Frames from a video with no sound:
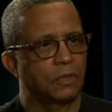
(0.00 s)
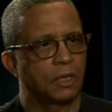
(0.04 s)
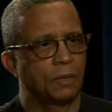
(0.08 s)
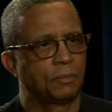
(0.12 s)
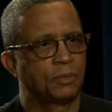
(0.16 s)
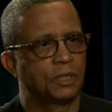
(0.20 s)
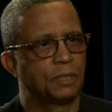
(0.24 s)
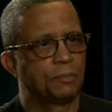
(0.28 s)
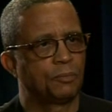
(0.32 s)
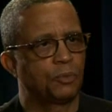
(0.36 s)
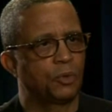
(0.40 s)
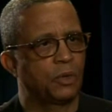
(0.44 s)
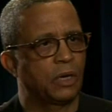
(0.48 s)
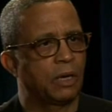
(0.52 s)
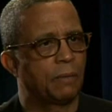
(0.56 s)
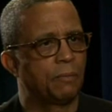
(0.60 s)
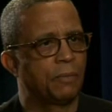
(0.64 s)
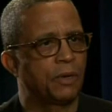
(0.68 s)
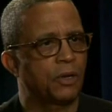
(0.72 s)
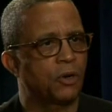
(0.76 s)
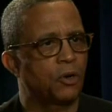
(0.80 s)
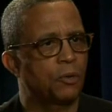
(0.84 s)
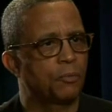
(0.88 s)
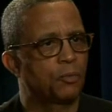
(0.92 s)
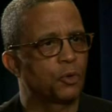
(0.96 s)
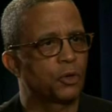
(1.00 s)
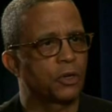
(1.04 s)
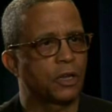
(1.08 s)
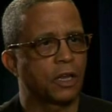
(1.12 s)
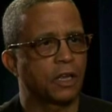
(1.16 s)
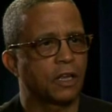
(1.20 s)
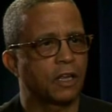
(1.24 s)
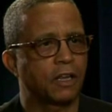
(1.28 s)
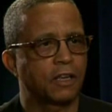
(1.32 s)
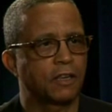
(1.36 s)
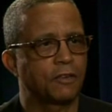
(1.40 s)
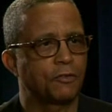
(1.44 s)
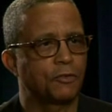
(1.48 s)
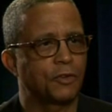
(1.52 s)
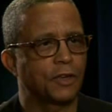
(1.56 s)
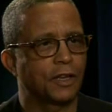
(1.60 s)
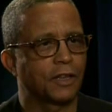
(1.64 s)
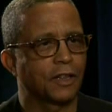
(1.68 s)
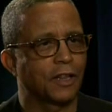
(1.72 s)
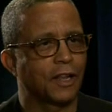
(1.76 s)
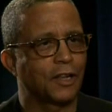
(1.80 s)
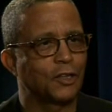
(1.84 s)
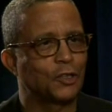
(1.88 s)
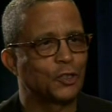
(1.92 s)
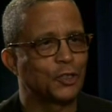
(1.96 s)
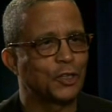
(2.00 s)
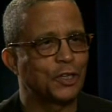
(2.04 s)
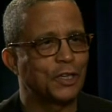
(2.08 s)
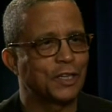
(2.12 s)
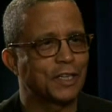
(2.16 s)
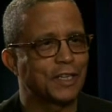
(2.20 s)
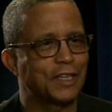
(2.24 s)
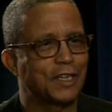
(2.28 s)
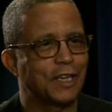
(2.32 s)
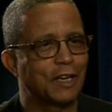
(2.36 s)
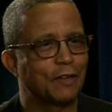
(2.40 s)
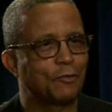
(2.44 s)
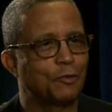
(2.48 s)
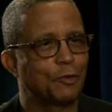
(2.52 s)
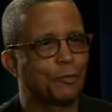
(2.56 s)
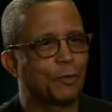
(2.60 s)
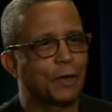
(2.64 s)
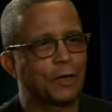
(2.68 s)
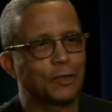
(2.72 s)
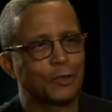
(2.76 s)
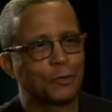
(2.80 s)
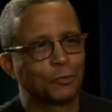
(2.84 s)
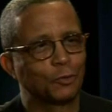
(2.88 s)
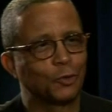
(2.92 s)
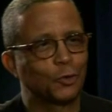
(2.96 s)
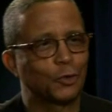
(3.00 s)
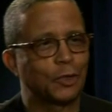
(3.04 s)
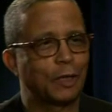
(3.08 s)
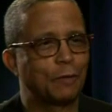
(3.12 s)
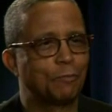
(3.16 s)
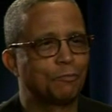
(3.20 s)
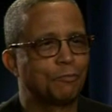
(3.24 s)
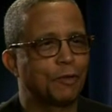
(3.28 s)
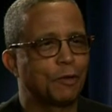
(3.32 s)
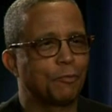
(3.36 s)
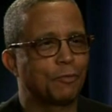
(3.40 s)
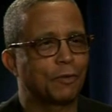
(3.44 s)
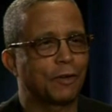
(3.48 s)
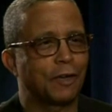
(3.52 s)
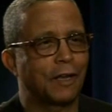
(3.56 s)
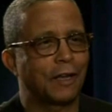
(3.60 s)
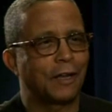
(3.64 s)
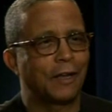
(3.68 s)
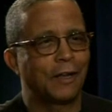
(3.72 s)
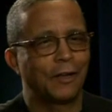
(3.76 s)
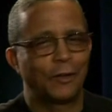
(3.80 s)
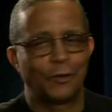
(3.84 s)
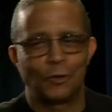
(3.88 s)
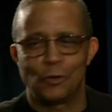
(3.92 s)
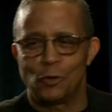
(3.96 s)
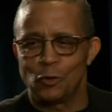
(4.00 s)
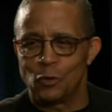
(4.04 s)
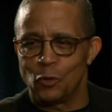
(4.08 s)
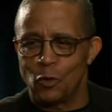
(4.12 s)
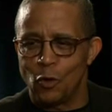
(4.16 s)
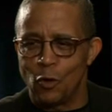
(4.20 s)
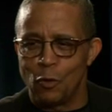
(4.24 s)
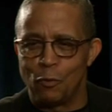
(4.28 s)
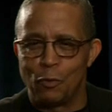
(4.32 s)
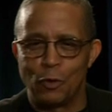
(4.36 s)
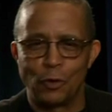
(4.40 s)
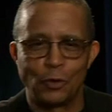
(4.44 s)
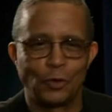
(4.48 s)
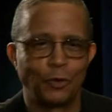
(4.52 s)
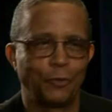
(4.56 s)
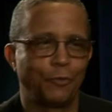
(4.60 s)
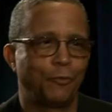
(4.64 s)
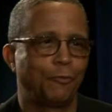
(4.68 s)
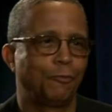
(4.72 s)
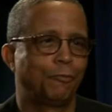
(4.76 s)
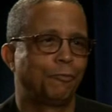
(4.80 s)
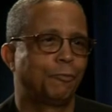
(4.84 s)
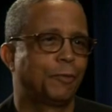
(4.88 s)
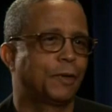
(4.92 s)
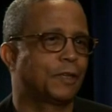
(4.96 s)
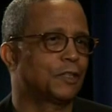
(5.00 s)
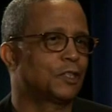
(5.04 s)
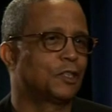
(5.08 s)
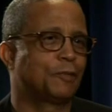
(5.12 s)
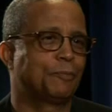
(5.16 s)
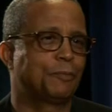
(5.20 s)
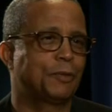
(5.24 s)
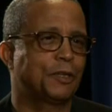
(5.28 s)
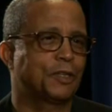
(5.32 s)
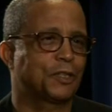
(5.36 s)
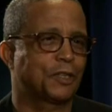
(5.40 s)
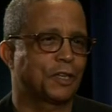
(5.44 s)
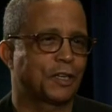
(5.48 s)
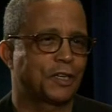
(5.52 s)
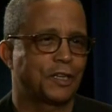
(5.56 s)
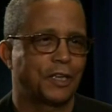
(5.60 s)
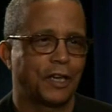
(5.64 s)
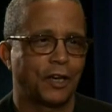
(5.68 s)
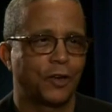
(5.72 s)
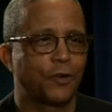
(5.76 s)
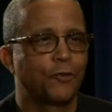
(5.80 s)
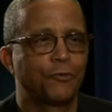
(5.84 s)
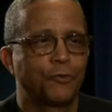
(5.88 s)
un petit peu aberrant pour quelqu'un qui vient de l'Algérie, qui a vu, par exemple, tout un peuple au bord du c'est qui a